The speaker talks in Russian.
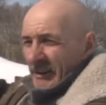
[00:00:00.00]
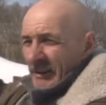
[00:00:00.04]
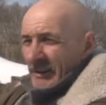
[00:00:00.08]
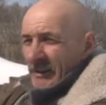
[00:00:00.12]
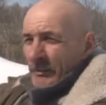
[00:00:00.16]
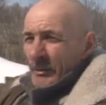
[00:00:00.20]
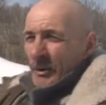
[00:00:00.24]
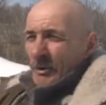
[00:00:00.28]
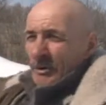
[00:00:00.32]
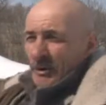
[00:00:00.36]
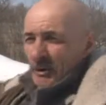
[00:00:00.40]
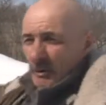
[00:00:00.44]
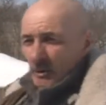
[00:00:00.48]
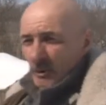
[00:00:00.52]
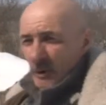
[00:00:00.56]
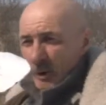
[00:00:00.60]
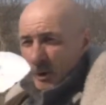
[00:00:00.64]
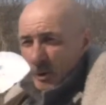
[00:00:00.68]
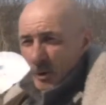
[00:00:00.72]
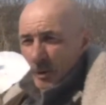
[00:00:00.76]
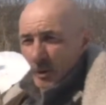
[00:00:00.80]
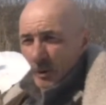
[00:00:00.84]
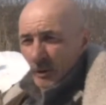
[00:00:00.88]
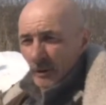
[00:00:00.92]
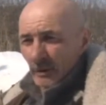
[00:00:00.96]
гребет эту
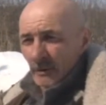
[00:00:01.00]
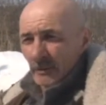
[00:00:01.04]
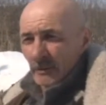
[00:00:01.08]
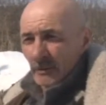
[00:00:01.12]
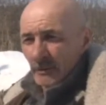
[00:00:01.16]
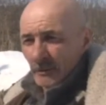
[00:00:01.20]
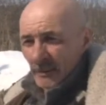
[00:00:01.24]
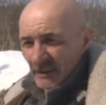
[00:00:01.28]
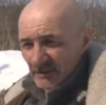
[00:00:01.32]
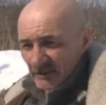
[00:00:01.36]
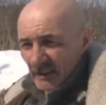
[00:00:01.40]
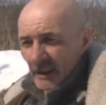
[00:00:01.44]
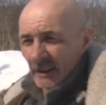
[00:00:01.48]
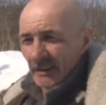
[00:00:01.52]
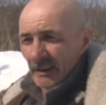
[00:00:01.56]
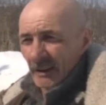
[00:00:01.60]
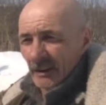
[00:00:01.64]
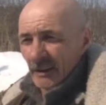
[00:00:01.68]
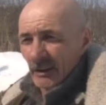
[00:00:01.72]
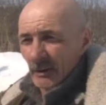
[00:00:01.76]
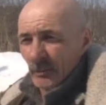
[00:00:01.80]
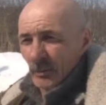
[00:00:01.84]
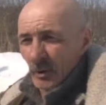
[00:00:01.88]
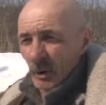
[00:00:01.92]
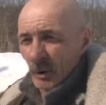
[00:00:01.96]
дорогу, постоянно
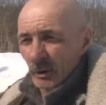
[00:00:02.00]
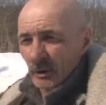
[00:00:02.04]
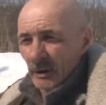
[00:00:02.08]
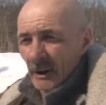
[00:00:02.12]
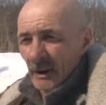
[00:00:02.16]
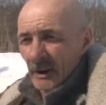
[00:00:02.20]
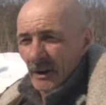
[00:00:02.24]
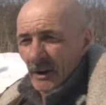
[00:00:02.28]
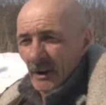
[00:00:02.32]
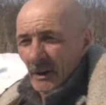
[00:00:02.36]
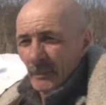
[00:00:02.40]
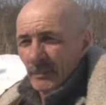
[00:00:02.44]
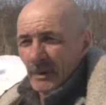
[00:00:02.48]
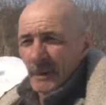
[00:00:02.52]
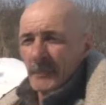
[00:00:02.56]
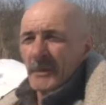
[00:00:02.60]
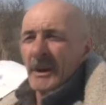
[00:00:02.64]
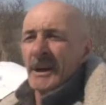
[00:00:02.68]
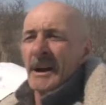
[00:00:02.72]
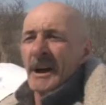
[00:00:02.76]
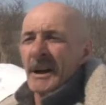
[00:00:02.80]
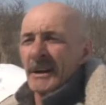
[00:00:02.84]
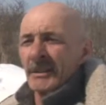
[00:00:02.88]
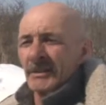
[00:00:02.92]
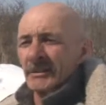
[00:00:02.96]
гребет,
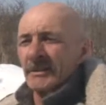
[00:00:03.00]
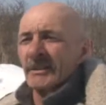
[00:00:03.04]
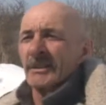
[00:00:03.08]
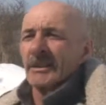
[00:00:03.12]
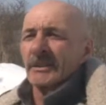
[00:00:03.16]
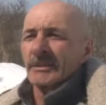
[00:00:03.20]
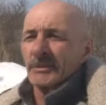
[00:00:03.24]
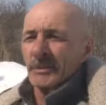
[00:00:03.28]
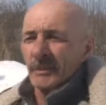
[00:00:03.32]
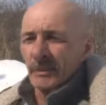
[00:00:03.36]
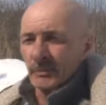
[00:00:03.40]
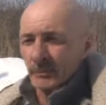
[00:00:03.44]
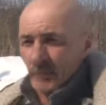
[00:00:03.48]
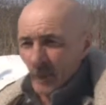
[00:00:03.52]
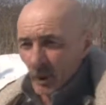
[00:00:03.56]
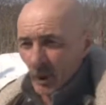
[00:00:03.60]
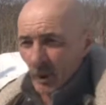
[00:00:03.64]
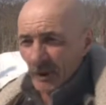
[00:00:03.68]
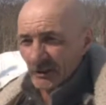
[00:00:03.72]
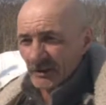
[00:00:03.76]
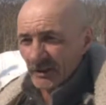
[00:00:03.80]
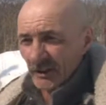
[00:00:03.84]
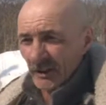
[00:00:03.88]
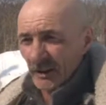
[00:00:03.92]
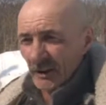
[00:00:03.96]
помогает делать
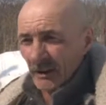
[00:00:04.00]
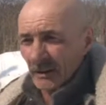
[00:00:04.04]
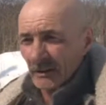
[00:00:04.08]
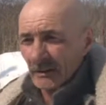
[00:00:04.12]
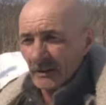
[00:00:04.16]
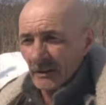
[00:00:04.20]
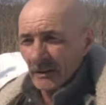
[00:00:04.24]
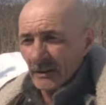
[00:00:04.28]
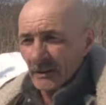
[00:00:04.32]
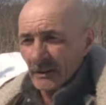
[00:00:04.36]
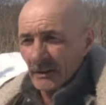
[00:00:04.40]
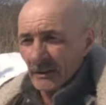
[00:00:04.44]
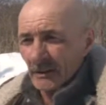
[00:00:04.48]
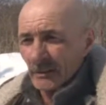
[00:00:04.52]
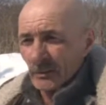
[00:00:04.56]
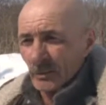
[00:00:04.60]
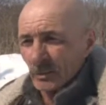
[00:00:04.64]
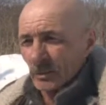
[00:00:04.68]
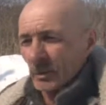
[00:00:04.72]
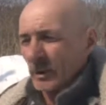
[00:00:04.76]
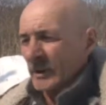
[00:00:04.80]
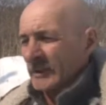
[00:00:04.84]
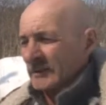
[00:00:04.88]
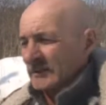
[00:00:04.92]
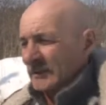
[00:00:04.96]
винполосы. Ну,
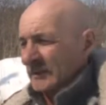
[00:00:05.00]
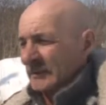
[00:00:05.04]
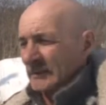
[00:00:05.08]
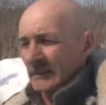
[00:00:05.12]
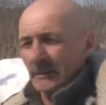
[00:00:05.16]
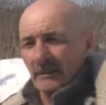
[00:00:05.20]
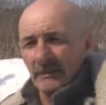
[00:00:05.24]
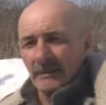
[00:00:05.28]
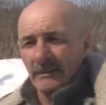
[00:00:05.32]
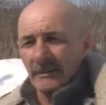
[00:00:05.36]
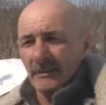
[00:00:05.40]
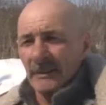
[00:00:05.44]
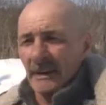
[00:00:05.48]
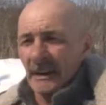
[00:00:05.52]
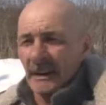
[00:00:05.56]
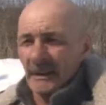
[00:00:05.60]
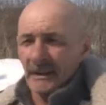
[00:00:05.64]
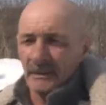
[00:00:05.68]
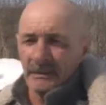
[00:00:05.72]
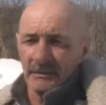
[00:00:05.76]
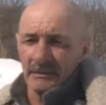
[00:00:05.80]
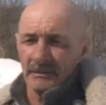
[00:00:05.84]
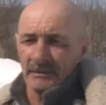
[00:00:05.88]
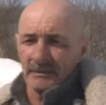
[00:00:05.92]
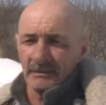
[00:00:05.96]
то есть э,
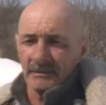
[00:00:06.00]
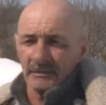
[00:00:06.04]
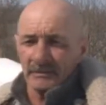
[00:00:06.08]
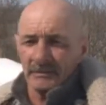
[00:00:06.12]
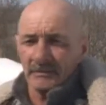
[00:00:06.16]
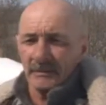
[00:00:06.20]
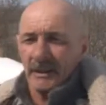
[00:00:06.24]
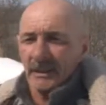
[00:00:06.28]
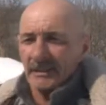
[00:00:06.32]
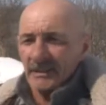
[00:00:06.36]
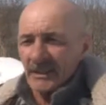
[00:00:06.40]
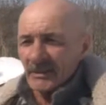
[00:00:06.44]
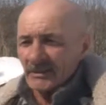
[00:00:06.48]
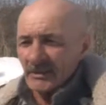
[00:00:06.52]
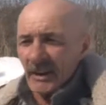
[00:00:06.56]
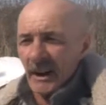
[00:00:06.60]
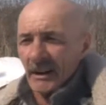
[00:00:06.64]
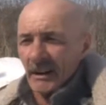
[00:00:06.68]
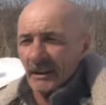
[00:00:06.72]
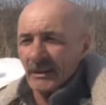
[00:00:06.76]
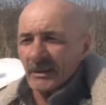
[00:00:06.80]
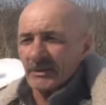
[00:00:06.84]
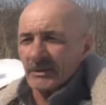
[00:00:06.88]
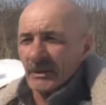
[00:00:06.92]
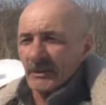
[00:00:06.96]
я от лица,
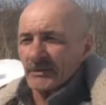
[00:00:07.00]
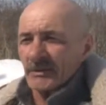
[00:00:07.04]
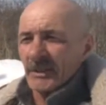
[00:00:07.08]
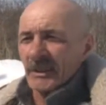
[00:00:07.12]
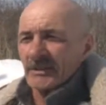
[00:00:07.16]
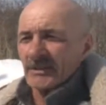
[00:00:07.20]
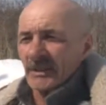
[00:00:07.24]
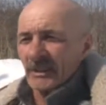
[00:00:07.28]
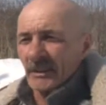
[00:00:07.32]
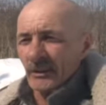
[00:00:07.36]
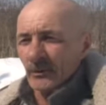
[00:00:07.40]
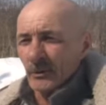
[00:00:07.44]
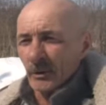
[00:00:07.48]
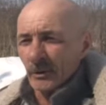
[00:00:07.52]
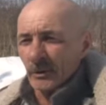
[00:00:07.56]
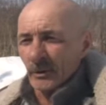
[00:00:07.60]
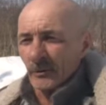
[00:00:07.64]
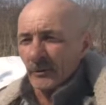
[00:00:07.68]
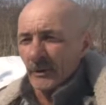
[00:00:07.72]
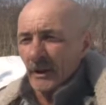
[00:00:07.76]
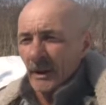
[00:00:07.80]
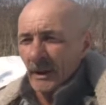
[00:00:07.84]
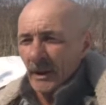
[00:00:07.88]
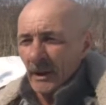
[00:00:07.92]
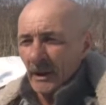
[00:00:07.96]
конечно, всех
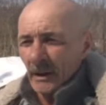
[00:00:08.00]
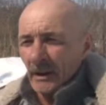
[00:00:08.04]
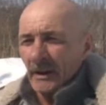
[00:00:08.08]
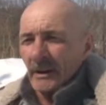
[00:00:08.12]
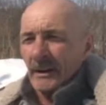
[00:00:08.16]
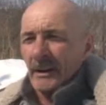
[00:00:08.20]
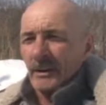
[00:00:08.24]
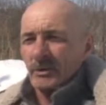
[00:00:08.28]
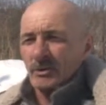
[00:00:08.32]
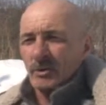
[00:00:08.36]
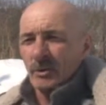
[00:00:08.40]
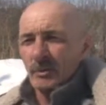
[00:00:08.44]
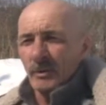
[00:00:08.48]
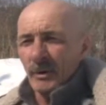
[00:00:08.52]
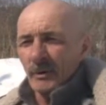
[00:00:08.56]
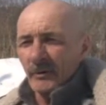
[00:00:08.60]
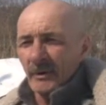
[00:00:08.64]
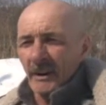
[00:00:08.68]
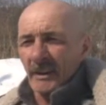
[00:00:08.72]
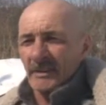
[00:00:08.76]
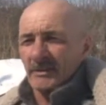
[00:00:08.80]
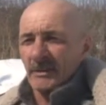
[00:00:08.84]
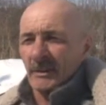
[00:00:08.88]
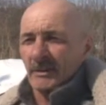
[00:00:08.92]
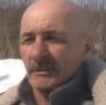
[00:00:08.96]
садоводов хочу ему
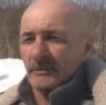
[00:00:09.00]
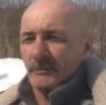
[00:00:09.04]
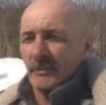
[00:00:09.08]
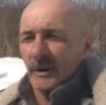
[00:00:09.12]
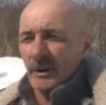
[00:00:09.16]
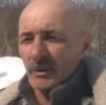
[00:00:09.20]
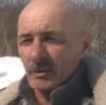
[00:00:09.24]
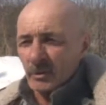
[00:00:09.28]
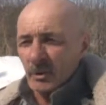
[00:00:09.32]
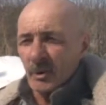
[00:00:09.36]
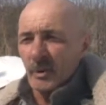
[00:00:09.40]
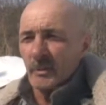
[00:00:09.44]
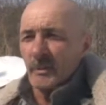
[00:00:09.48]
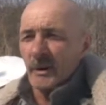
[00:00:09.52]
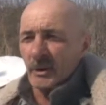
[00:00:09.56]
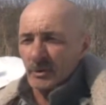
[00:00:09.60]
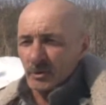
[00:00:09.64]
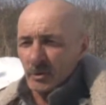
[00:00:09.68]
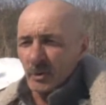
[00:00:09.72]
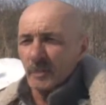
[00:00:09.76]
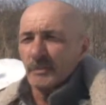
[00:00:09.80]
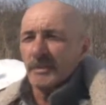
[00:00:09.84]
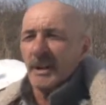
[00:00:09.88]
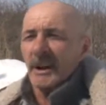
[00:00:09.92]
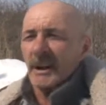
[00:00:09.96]
выразить
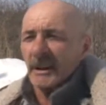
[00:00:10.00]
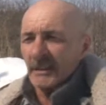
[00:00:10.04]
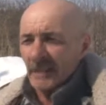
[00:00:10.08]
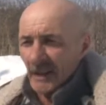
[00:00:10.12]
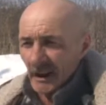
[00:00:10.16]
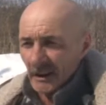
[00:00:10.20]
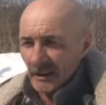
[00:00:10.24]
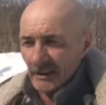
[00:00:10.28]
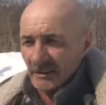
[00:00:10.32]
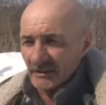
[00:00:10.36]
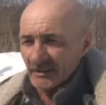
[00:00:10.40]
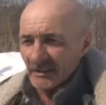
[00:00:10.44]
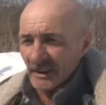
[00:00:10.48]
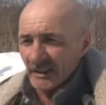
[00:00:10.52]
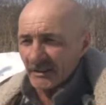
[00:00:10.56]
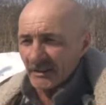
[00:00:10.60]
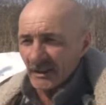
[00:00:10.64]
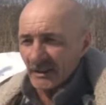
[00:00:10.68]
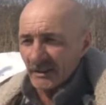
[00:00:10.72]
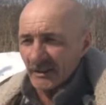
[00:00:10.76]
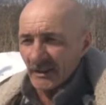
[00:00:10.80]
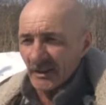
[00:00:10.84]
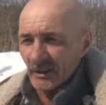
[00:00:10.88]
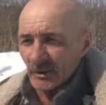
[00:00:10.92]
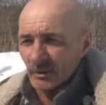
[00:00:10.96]
большую-большую благодарность за это
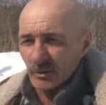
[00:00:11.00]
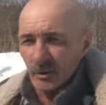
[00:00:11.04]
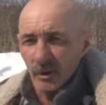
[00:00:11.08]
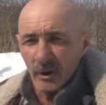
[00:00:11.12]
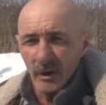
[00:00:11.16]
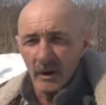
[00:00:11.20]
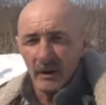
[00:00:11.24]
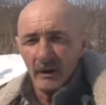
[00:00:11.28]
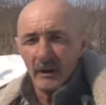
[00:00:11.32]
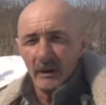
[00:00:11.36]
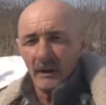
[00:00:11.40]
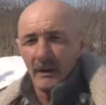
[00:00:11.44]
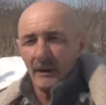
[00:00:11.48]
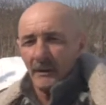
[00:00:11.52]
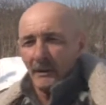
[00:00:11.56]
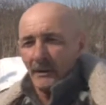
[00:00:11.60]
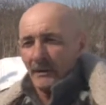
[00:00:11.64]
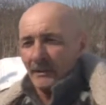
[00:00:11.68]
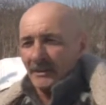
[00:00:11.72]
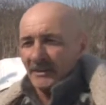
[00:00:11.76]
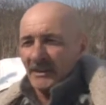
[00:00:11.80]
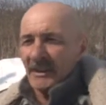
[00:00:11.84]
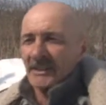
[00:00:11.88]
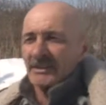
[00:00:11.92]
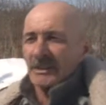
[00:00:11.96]
дело, что
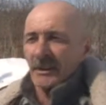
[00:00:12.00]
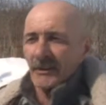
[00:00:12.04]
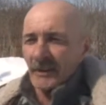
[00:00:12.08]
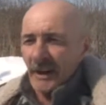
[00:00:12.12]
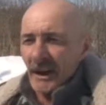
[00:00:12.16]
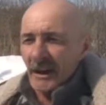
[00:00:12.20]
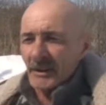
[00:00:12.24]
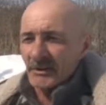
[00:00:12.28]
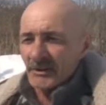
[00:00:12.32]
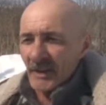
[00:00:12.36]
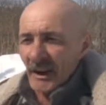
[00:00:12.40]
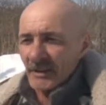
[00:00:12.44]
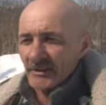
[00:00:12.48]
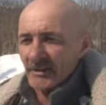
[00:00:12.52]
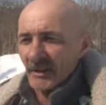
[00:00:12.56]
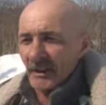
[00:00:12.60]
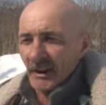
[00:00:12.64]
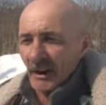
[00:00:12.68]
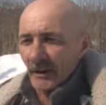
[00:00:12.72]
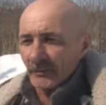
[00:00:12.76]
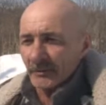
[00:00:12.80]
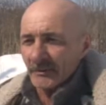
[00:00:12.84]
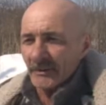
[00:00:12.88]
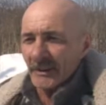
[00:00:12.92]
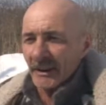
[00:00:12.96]
не оставляет
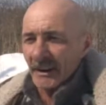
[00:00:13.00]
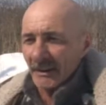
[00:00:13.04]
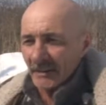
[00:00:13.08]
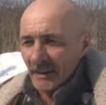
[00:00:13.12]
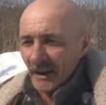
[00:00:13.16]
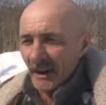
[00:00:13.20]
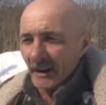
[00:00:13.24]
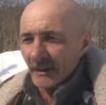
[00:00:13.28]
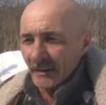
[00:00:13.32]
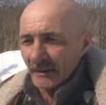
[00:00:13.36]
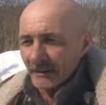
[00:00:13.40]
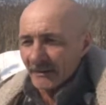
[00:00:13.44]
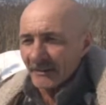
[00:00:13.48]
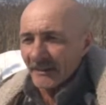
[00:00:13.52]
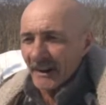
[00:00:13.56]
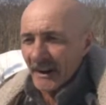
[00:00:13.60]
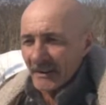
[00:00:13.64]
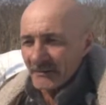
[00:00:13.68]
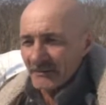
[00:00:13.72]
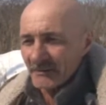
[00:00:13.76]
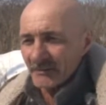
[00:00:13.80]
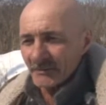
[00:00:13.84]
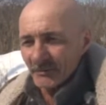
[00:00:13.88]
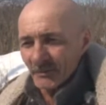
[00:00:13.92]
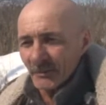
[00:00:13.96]
частников никогда, а,
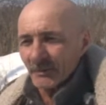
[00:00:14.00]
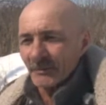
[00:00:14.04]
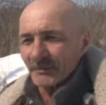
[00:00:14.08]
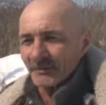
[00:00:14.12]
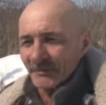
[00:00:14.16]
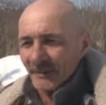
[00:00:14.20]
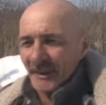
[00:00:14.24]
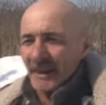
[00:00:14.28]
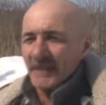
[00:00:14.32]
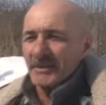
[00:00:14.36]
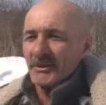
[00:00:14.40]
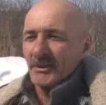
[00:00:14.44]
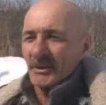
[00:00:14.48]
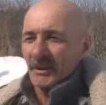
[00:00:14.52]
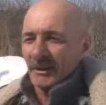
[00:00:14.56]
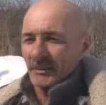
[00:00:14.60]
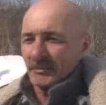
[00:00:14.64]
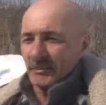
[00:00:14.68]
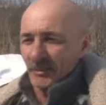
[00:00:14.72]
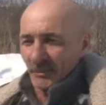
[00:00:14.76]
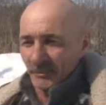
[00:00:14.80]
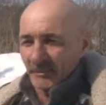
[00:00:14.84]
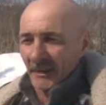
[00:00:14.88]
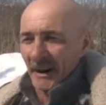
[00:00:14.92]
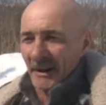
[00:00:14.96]
ну, одних,
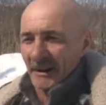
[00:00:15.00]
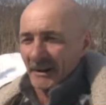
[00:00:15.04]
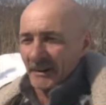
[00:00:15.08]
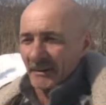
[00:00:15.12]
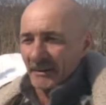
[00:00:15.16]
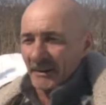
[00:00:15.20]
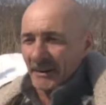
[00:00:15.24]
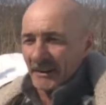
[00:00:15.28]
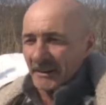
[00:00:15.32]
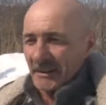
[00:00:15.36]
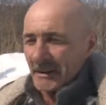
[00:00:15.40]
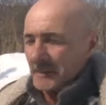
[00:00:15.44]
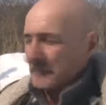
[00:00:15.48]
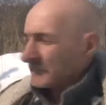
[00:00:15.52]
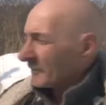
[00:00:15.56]
блин, так говорить.